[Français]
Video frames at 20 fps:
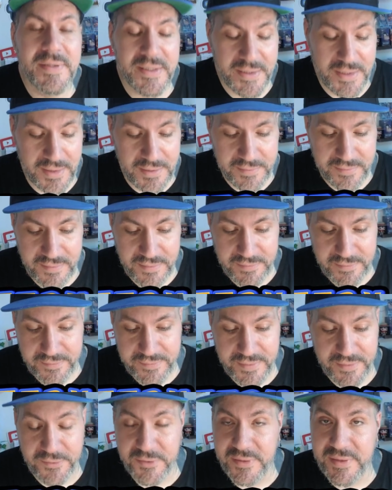Les gars, c'est les
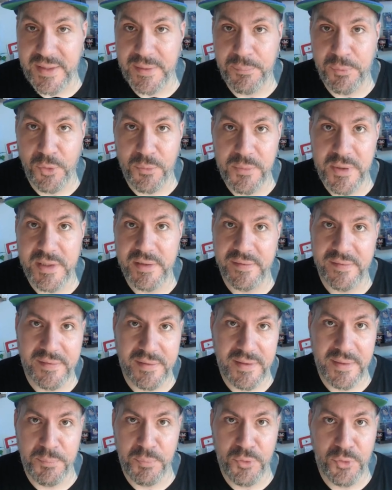151 premiers,
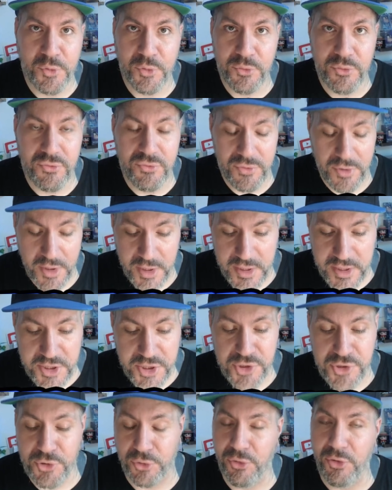c'est les plus connus.
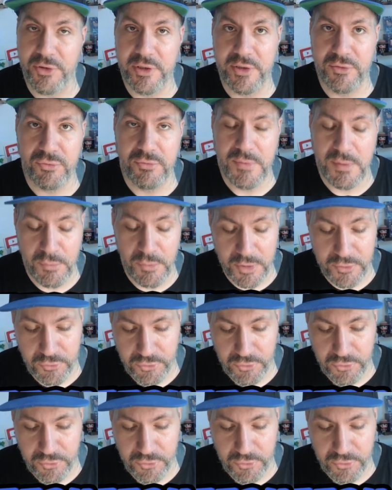J'ai encore des trous de mémoire